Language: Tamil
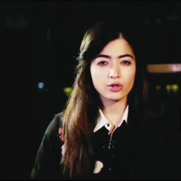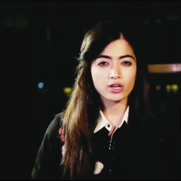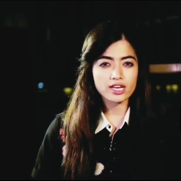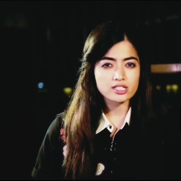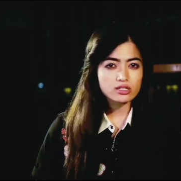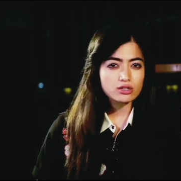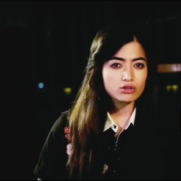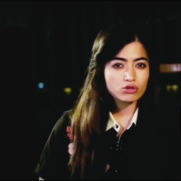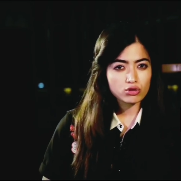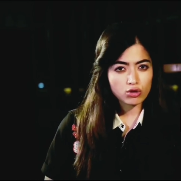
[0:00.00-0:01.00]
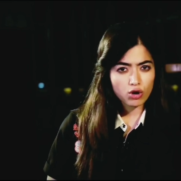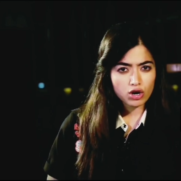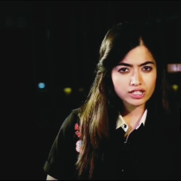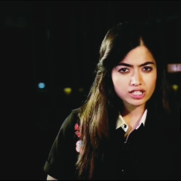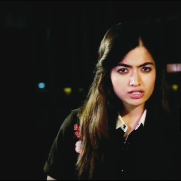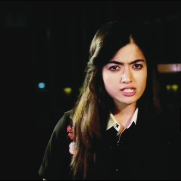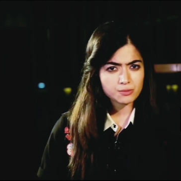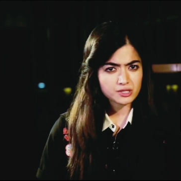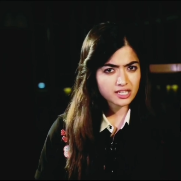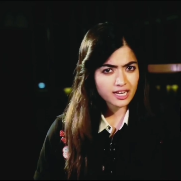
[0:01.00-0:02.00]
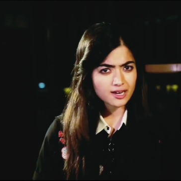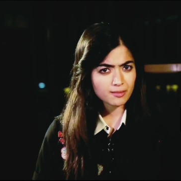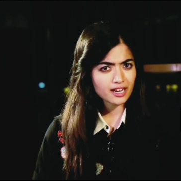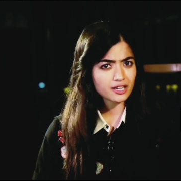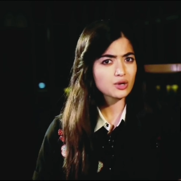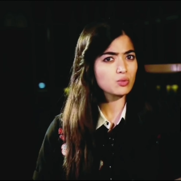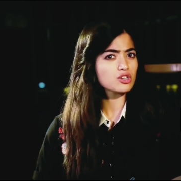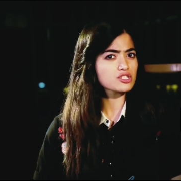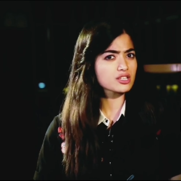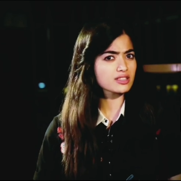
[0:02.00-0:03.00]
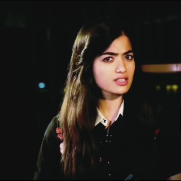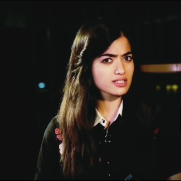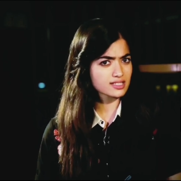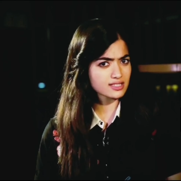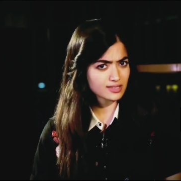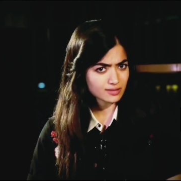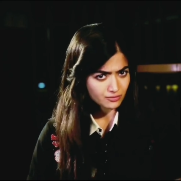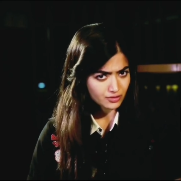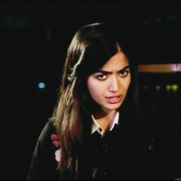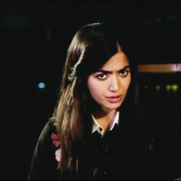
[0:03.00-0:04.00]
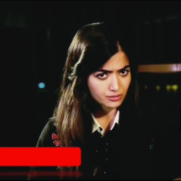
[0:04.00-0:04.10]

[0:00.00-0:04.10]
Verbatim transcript: யூ கைஸ் ஆர் நாட் சப்ஸ்கிரைப் அண்ட் யூ வாட்சிங் திஸ் வீடியோ